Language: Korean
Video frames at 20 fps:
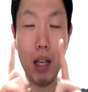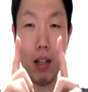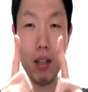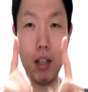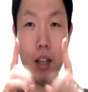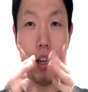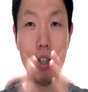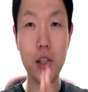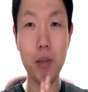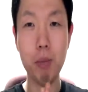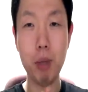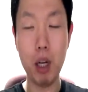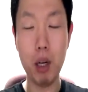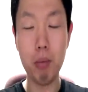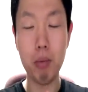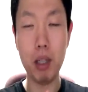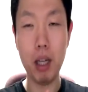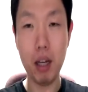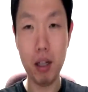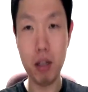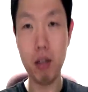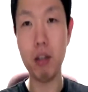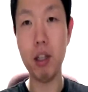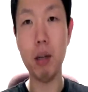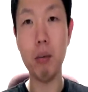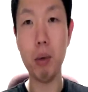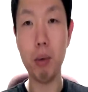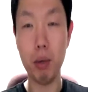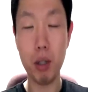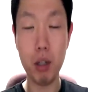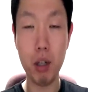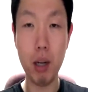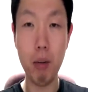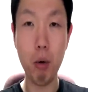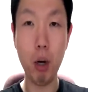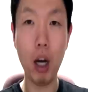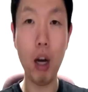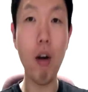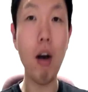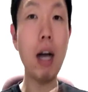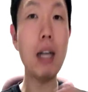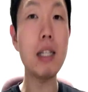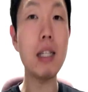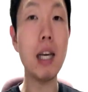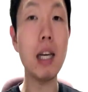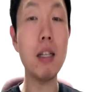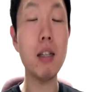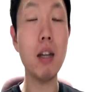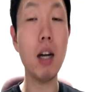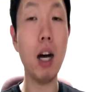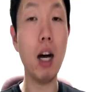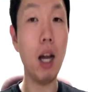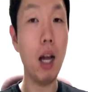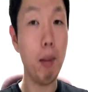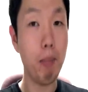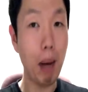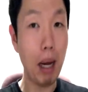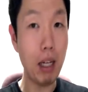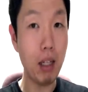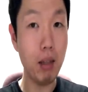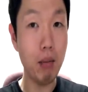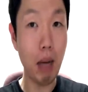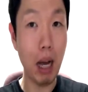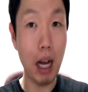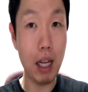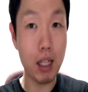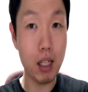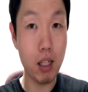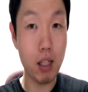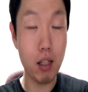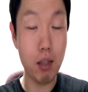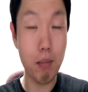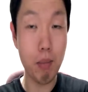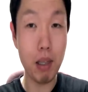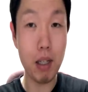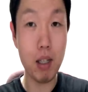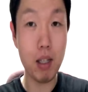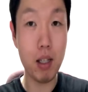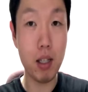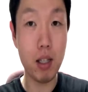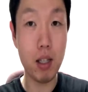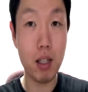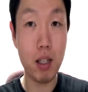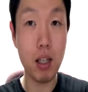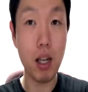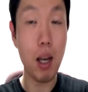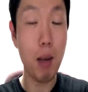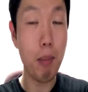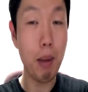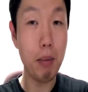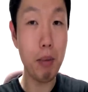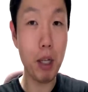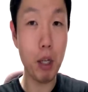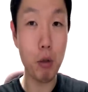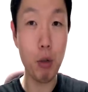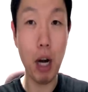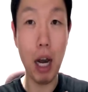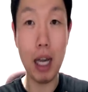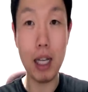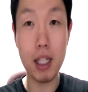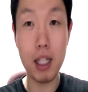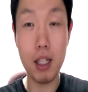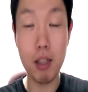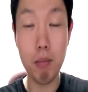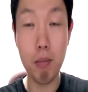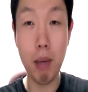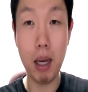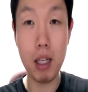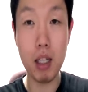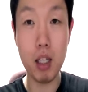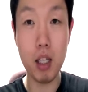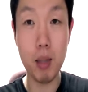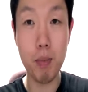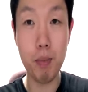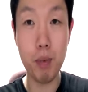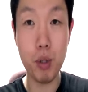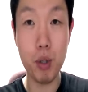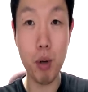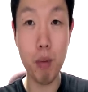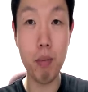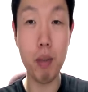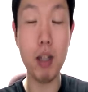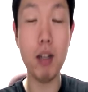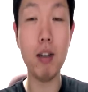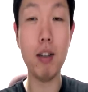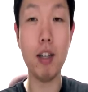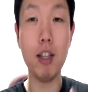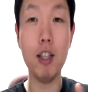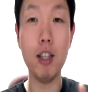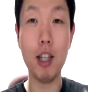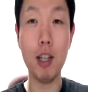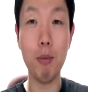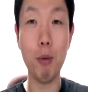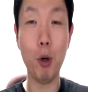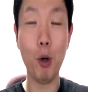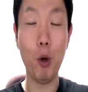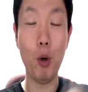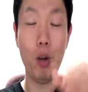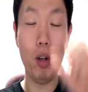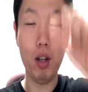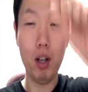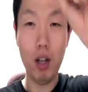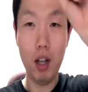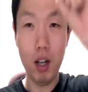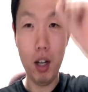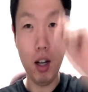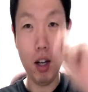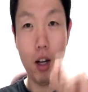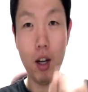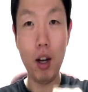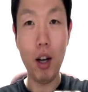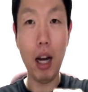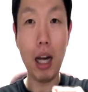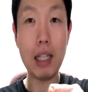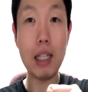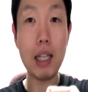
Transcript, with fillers: 잘했습니다, 여러분. 엑셀는 해보고 정리해볼까요? 한 사이즈가 발음 아슴, 즈, 뱀장수 아즈마, 즈이 느낌으로 한